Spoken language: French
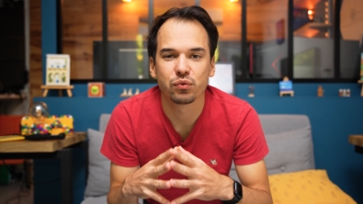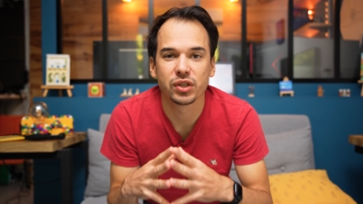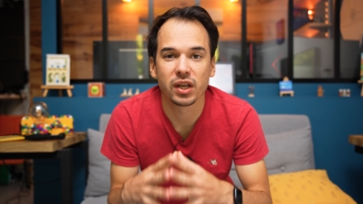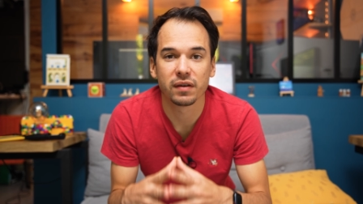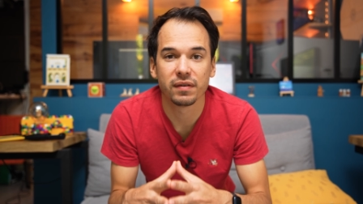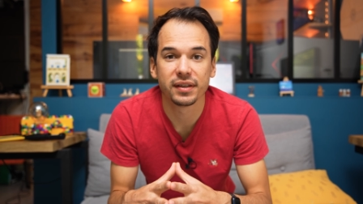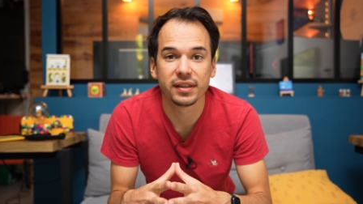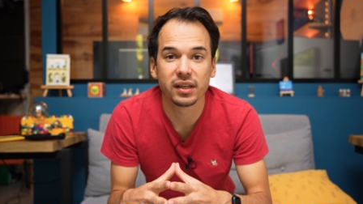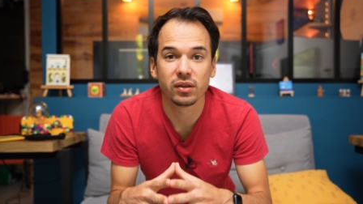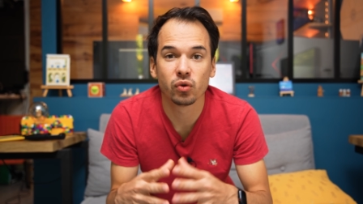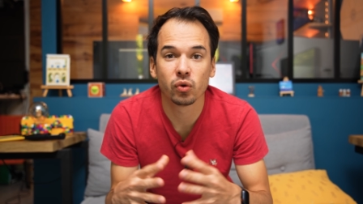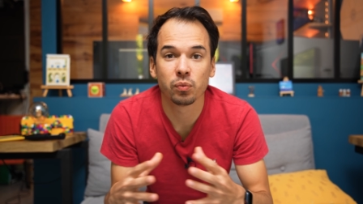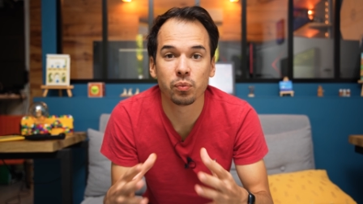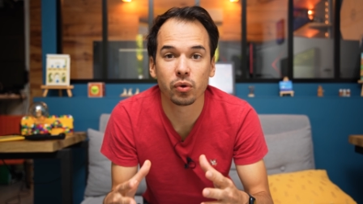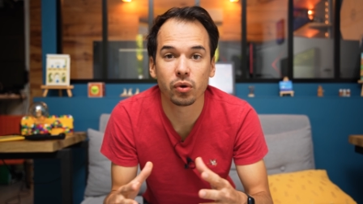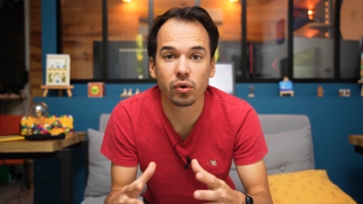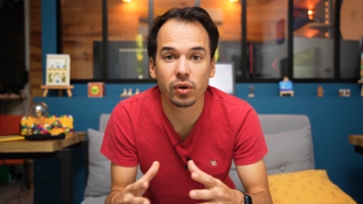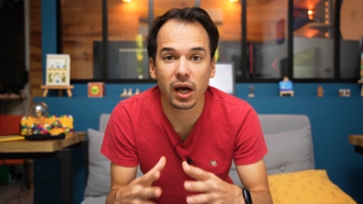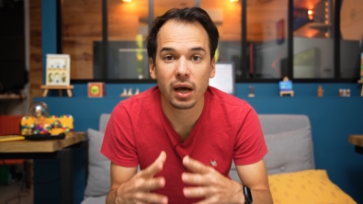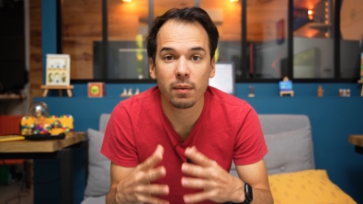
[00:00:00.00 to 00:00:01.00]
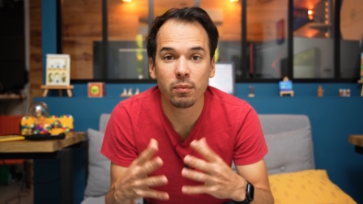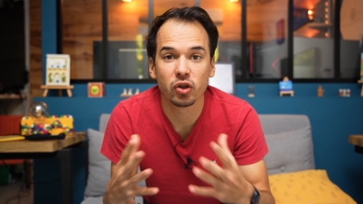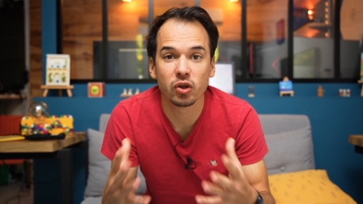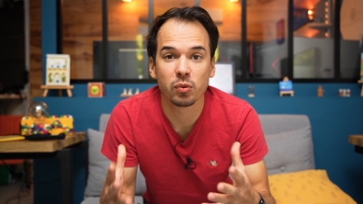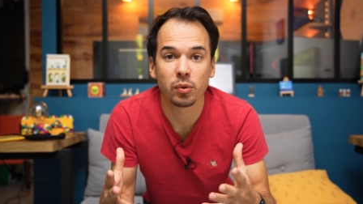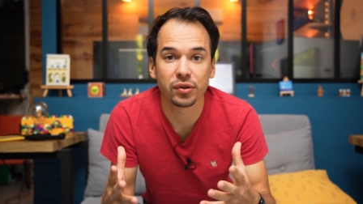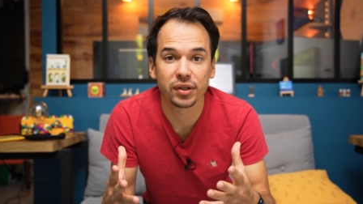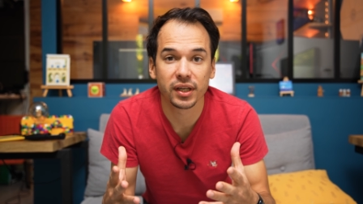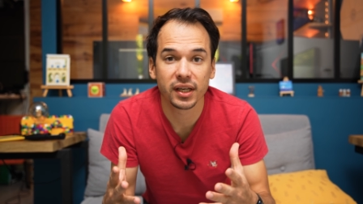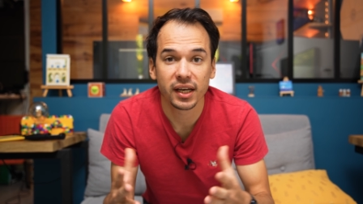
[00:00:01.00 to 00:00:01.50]
Vous avez été nombreux à me
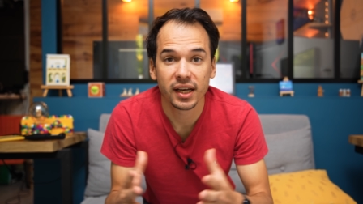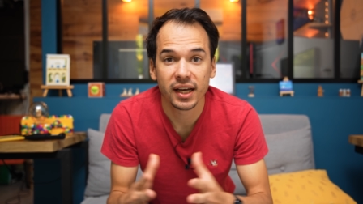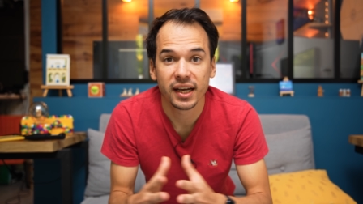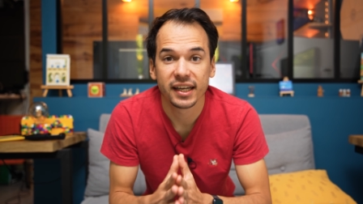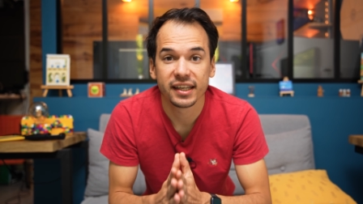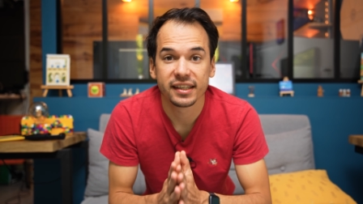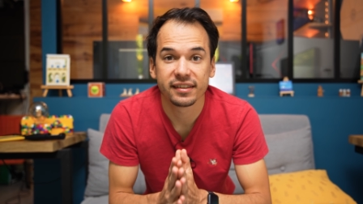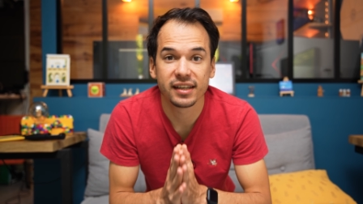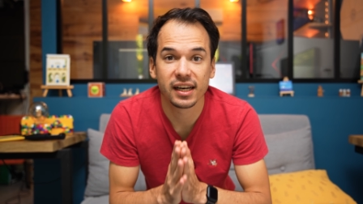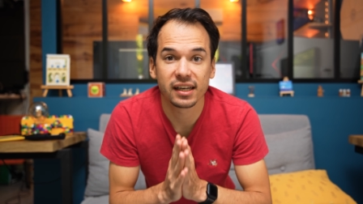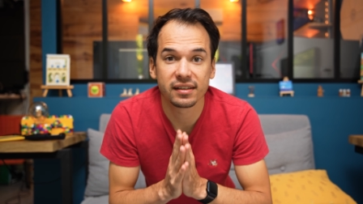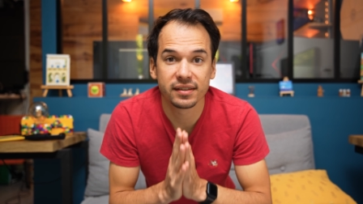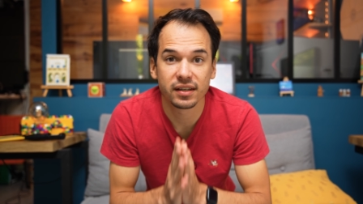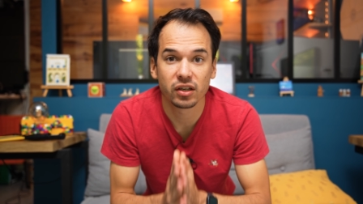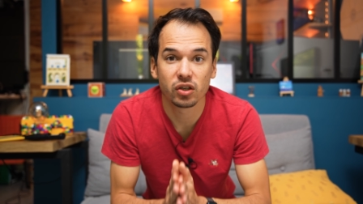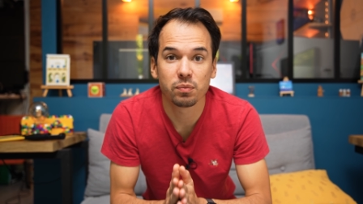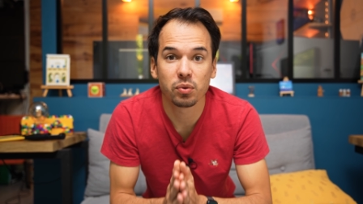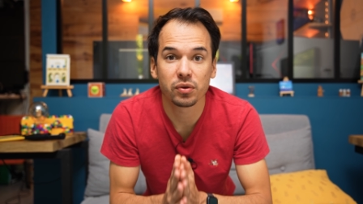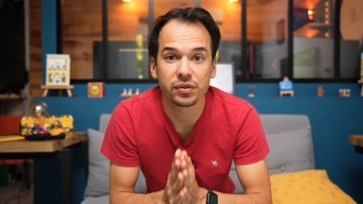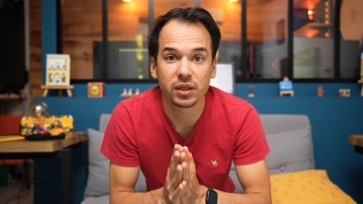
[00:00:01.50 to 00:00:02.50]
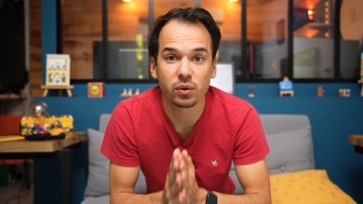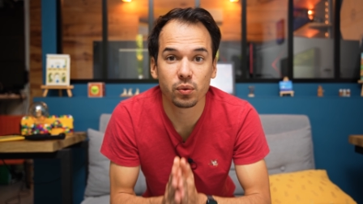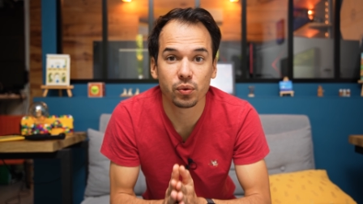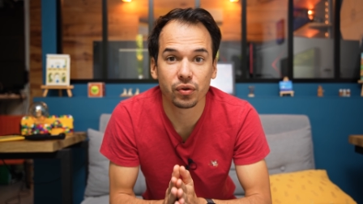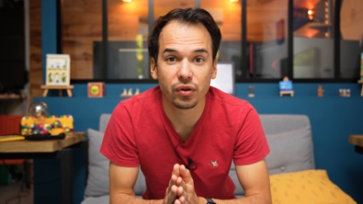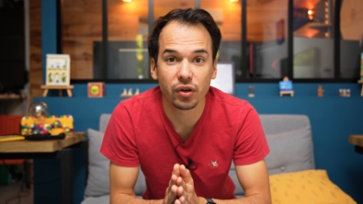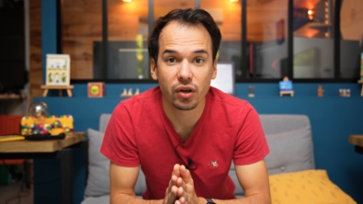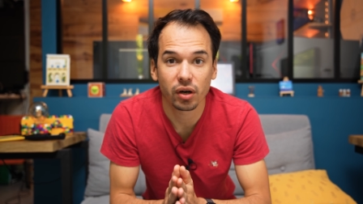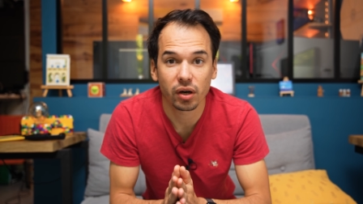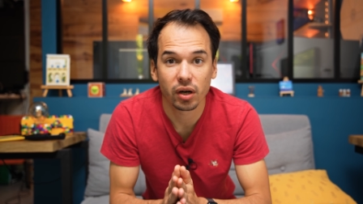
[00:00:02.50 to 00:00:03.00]
demander s'il existait de bons
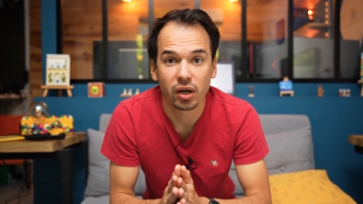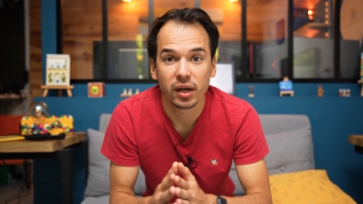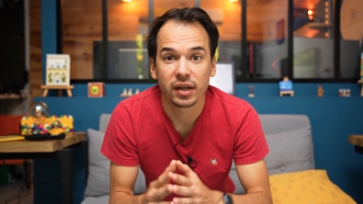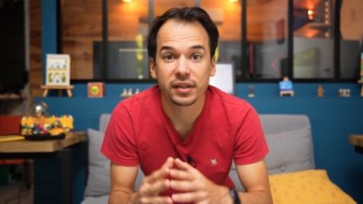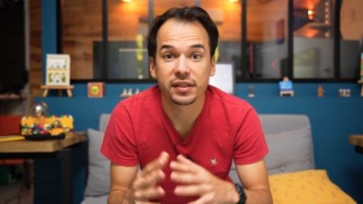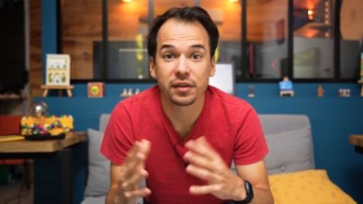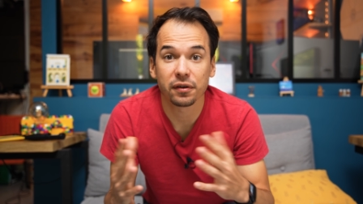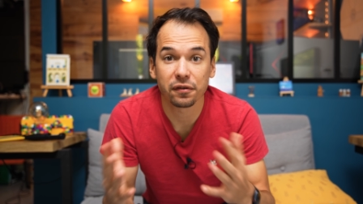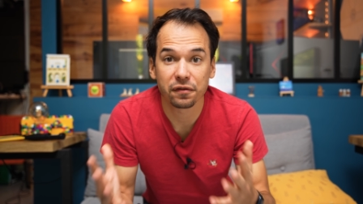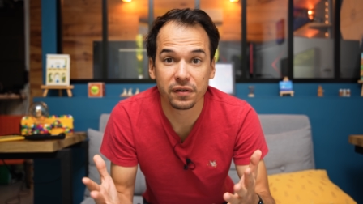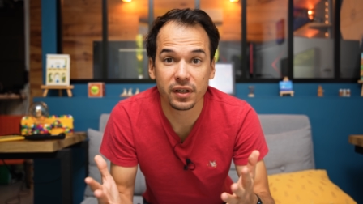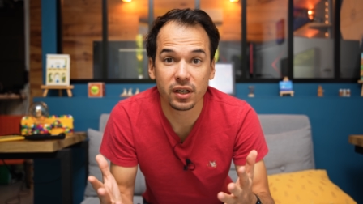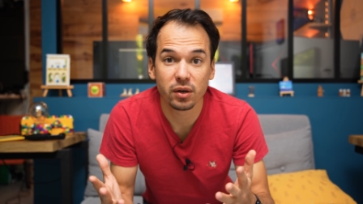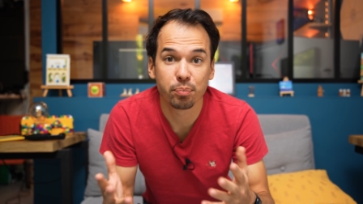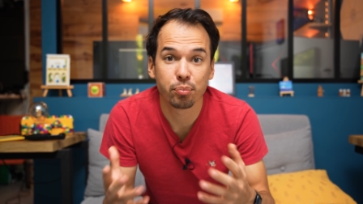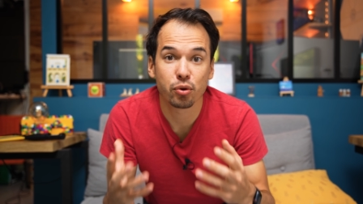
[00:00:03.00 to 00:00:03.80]
écouteurs sans fil